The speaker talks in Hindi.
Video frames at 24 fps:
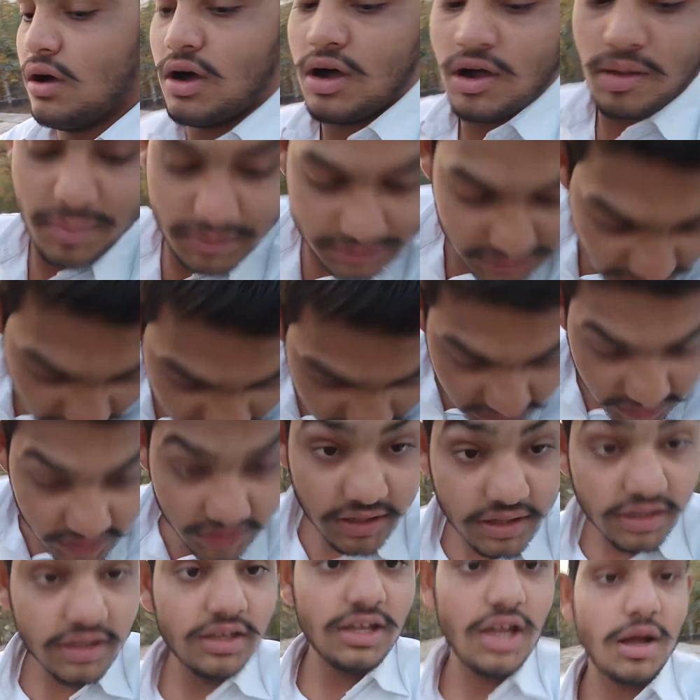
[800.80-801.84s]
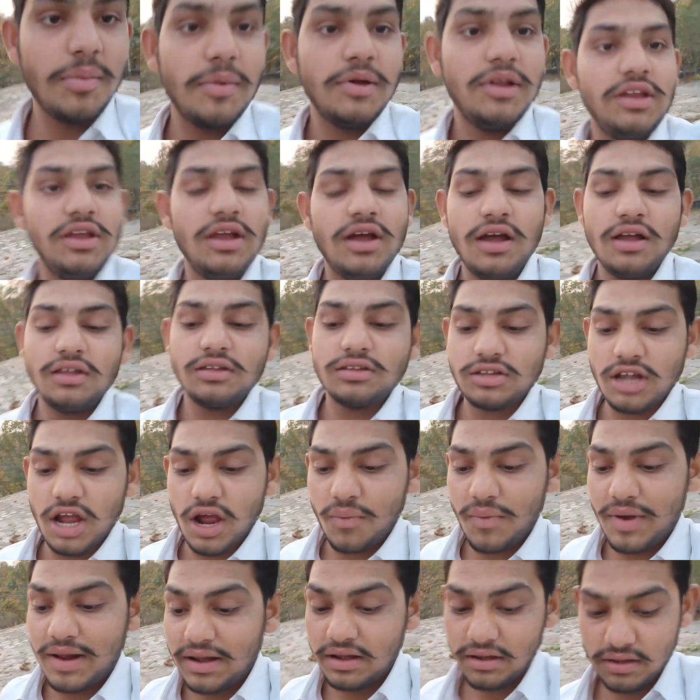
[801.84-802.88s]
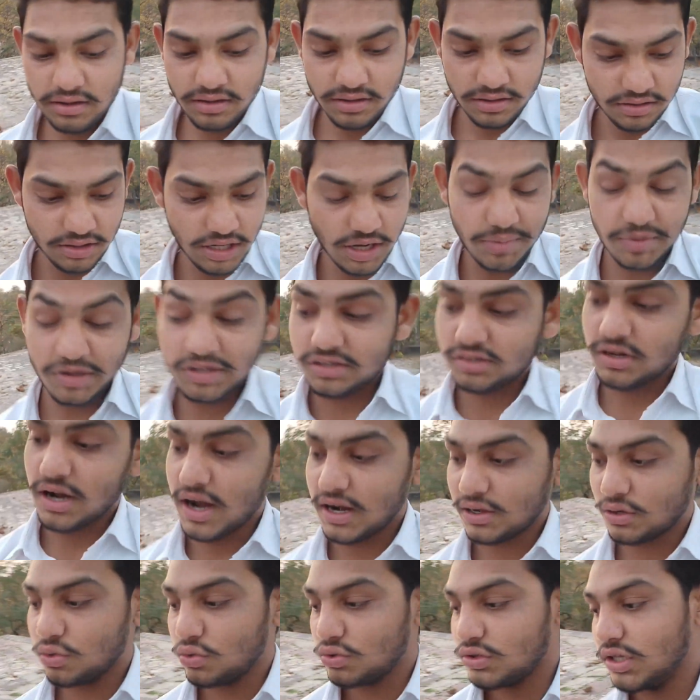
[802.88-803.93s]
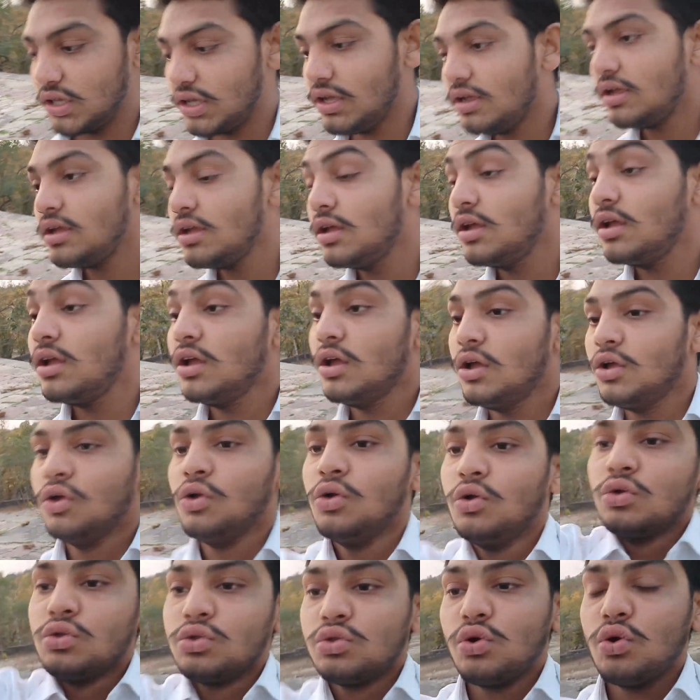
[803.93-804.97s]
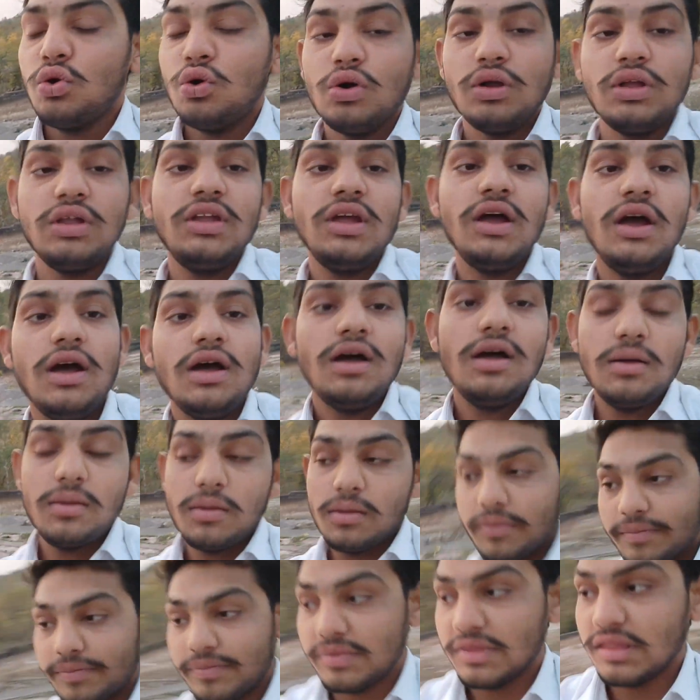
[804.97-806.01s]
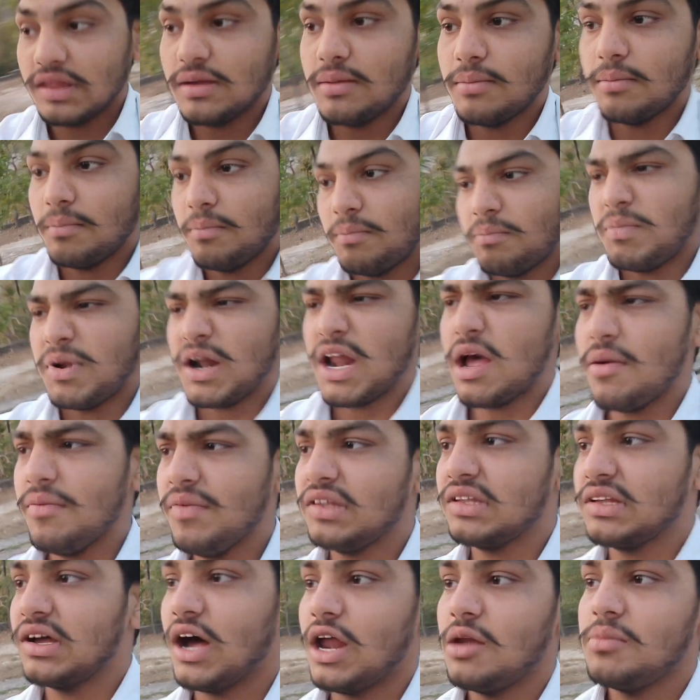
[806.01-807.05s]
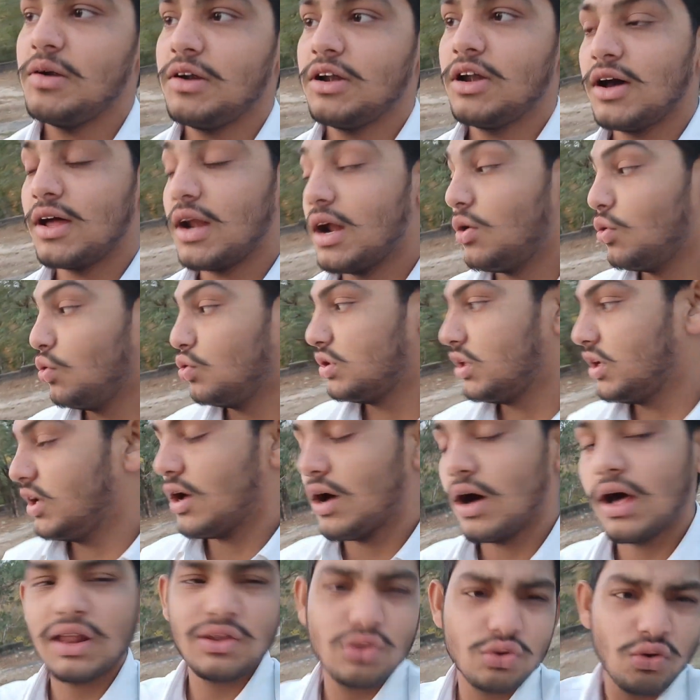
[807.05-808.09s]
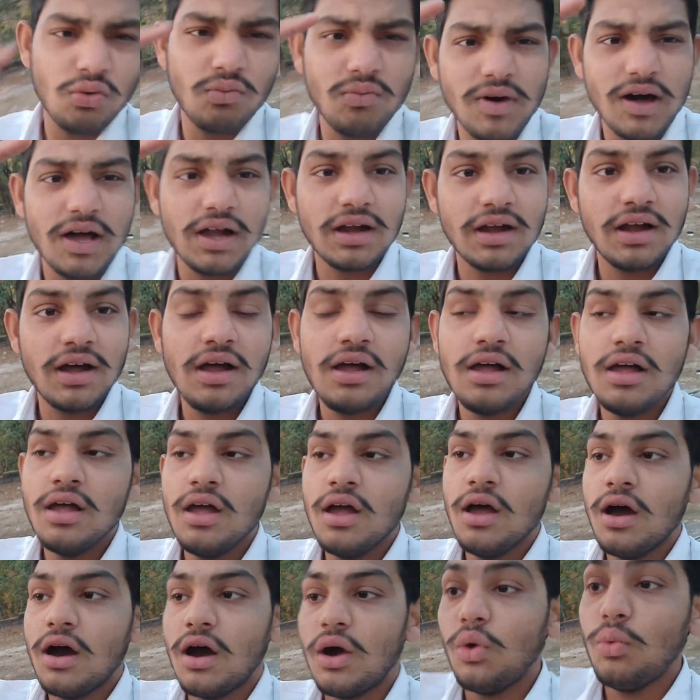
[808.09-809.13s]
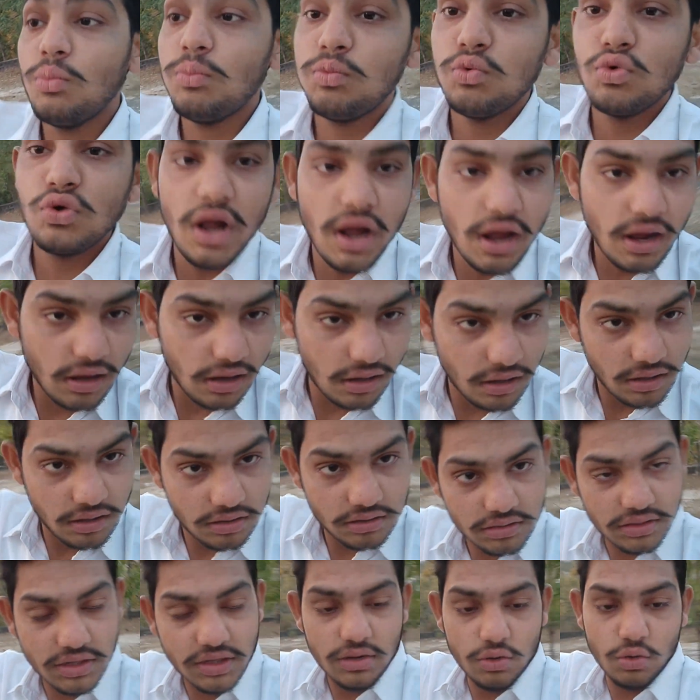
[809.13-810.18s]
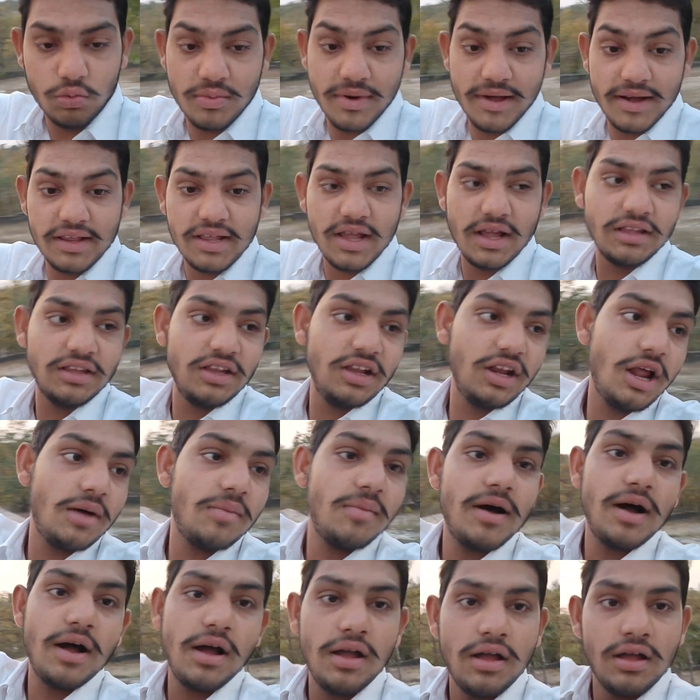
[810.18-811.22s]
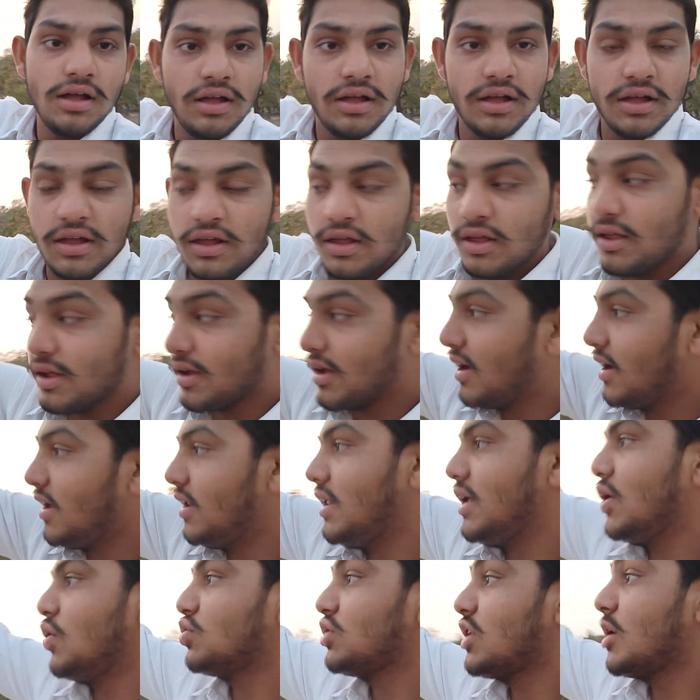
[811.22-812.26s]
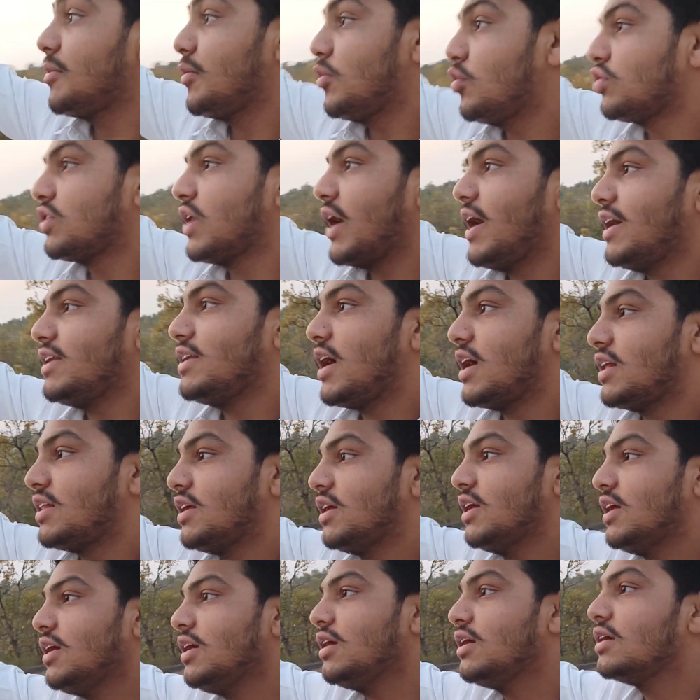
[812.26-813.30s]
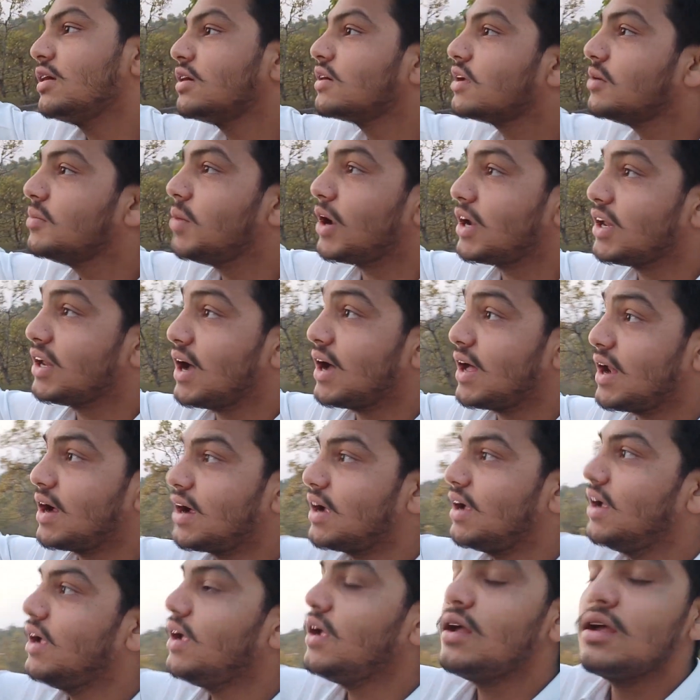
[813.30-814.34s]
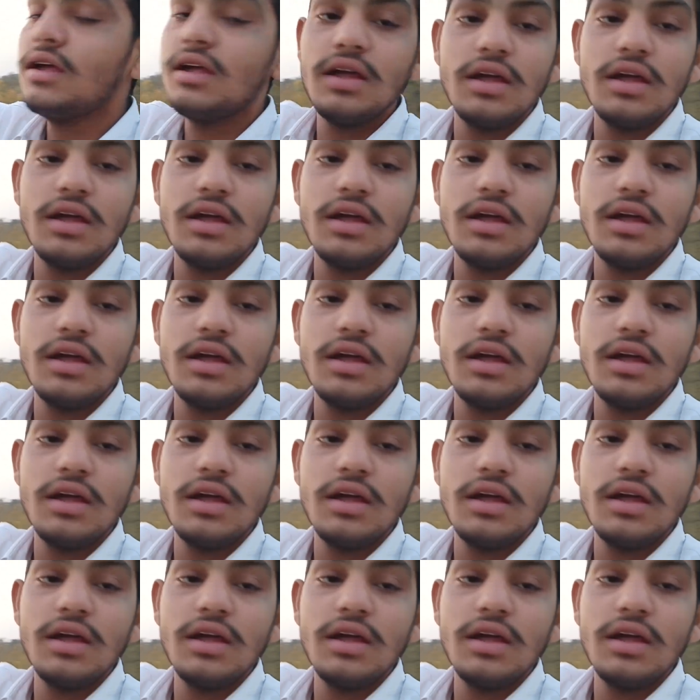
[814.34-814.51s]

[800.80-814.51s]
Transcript: आप बताते हैं कि जब यहाँ सावन जब स्टार्ट होते तो यहाँ बड़ा विशाल भंडारा होते हर सोमवार का और पूरा उमरिया जिला में एक न्योता पहुँचाए जाते कि भंडारा के